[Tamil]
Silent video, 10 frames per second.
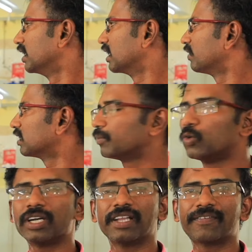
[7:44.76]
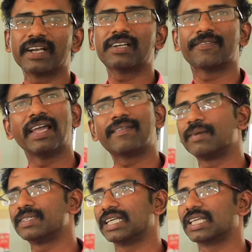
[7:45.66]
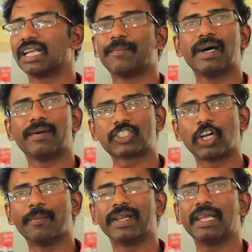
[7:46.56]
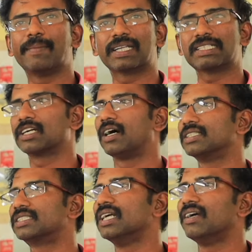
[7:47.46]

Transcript: இதில் வந்து மூணு டிஃப்ரெண்ட் ஃப்ளேவர் நம்ம சேர்த்துக்கலாம் இப்போ ஸ்ட்ராபெரி பட்டர் ஸ்காட்ச்